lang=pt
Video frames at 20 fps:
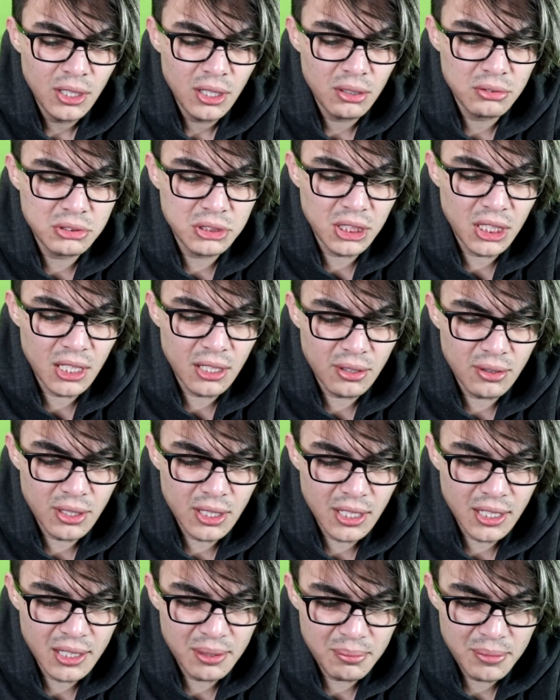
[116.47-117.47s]
Eu tirei
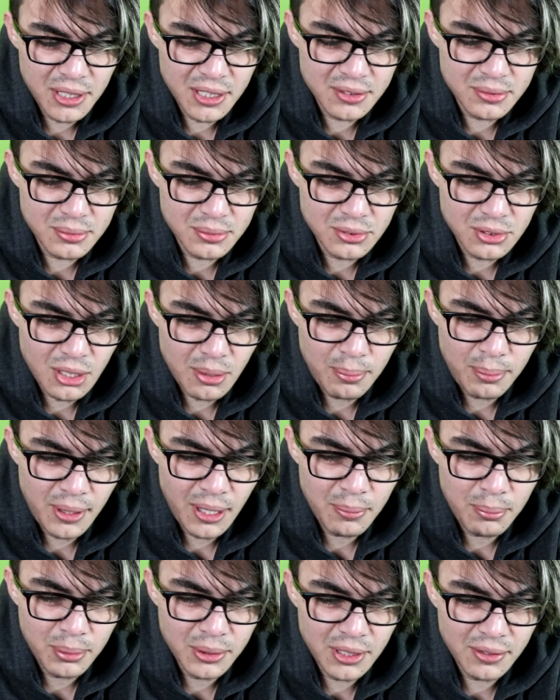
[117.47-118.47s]
agora aqui mesmo, só
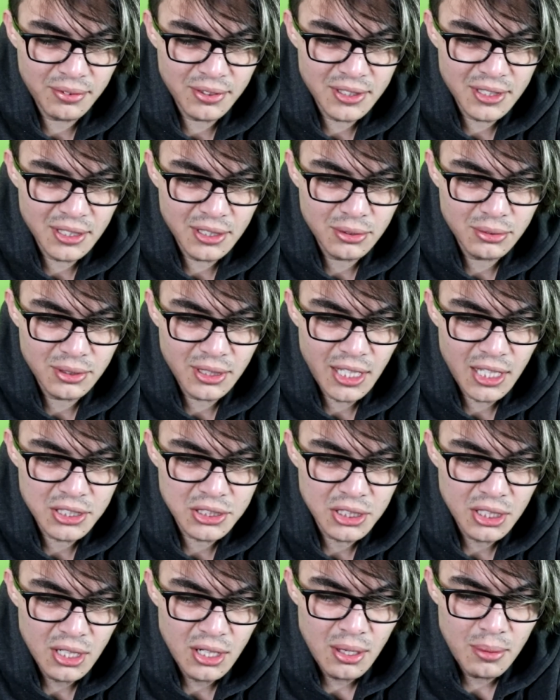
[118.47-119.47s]
para poder fazer aqui o
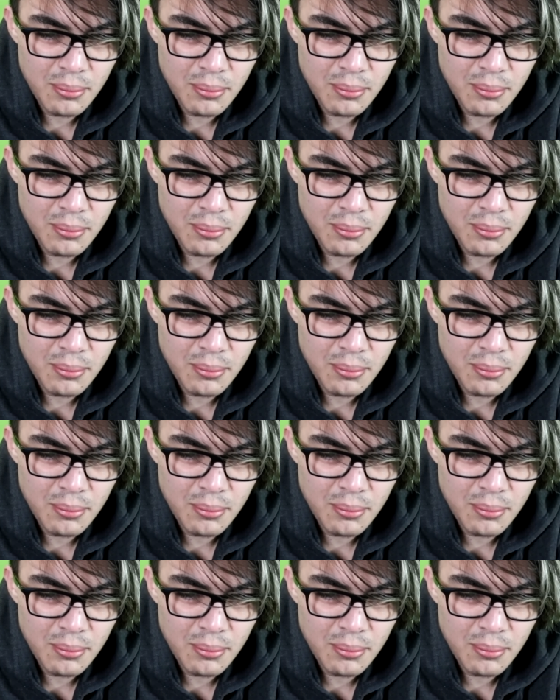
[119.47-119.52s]
teste.